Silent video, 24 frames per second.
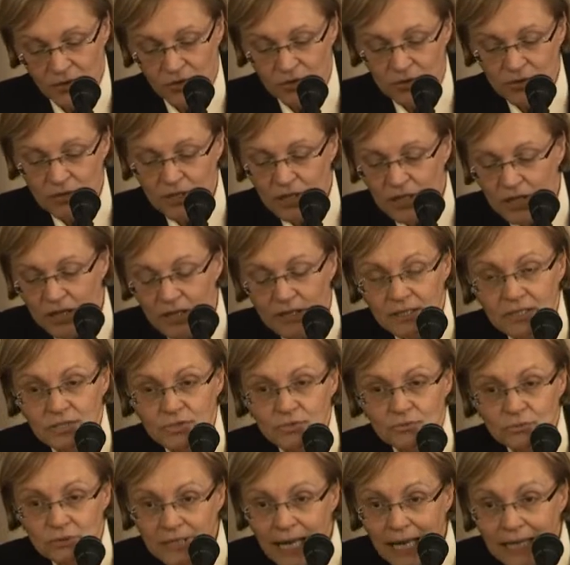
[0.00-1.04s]
con
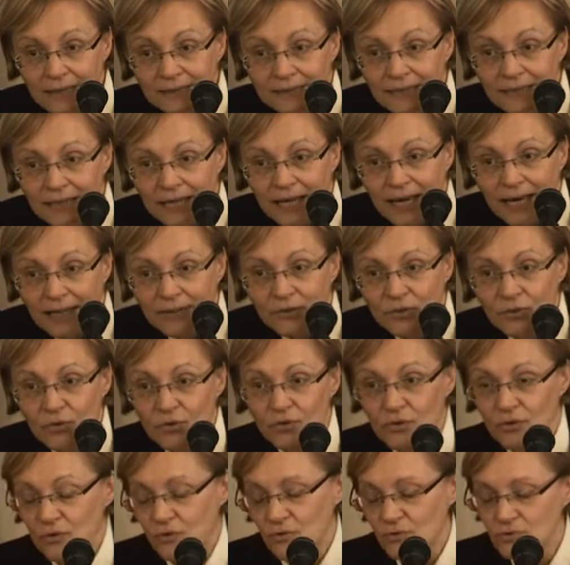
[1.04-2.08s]
risultati che
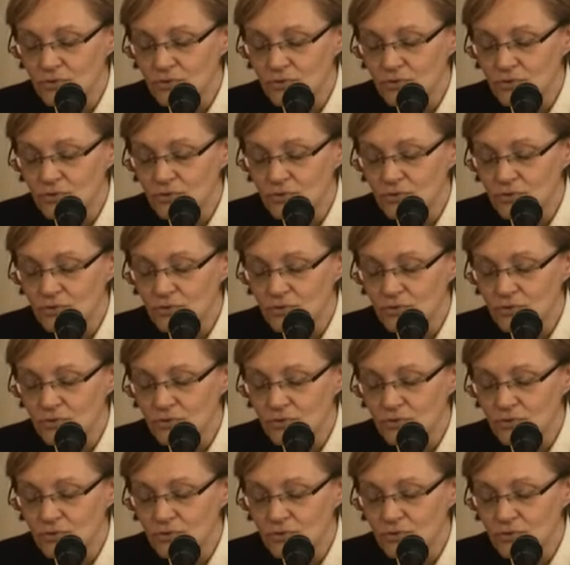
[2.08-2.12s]
hanno